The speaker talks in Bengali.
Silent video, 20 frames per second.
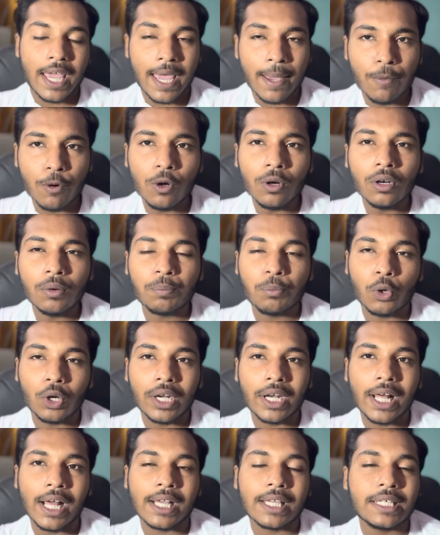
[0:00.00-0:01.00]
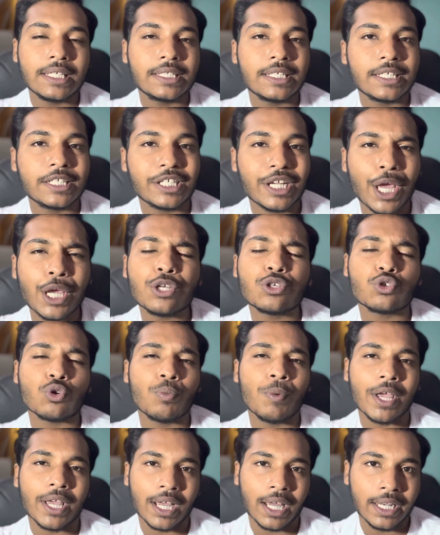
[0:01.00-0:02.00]
এবং বলে রাখি যে সেই
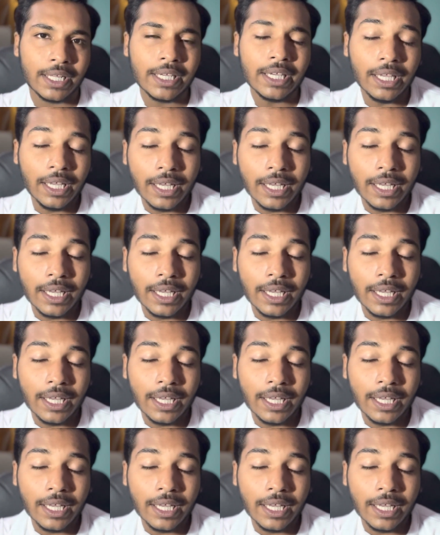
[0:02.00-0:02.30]
সময়কালে